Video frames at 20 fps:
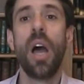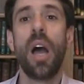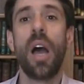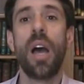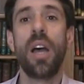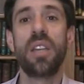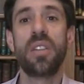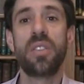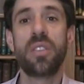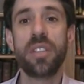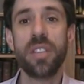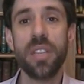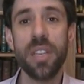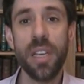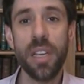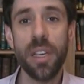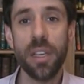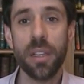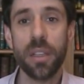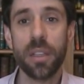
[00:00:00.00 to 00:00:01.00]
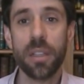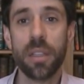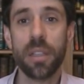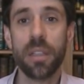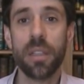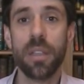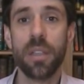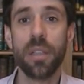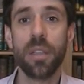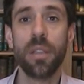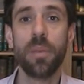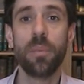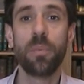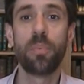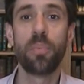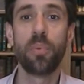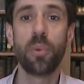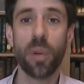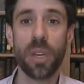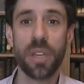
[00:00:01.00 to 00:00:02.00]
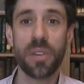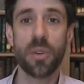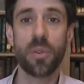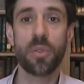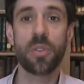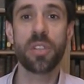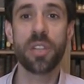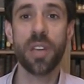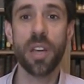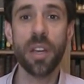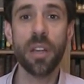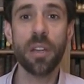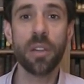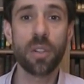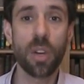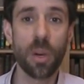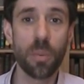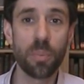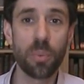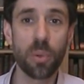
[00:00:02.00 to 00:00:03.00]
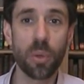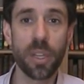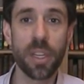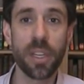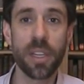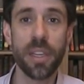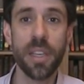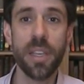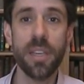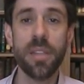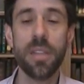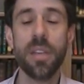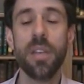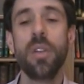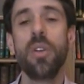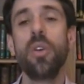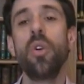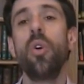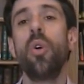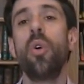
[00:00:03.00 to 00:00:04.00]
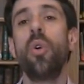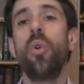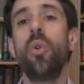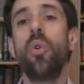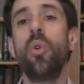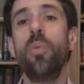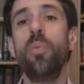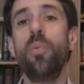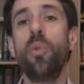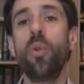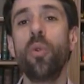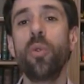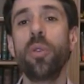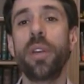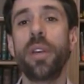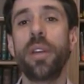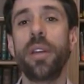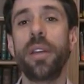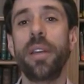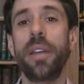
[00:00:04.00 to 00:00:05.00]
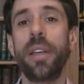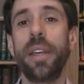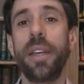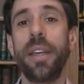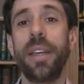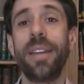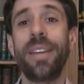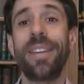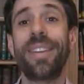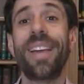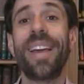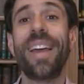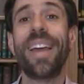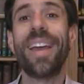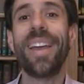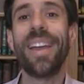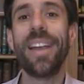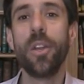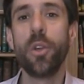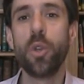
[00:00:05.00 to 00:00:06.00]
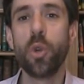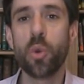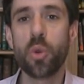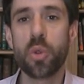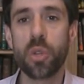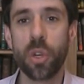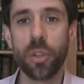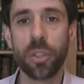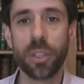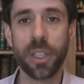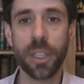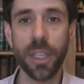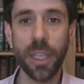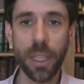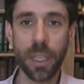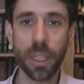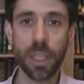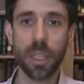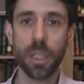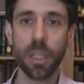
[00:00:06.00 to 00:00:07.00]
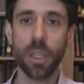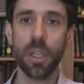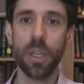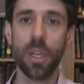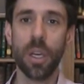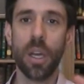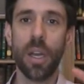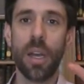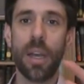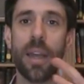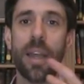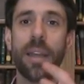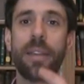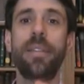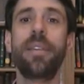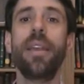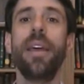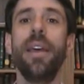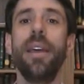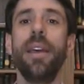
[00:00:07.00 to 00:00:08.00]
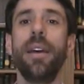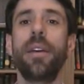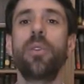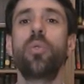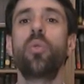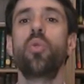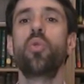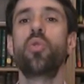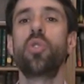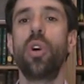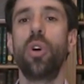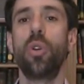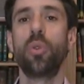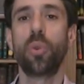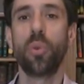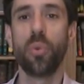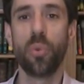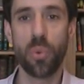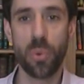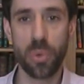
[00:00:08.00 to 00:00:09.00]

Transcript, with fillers: Ainsi, pour les anciens, comme pour l'Église, le monde est héliocentrique, la Terre est au centre du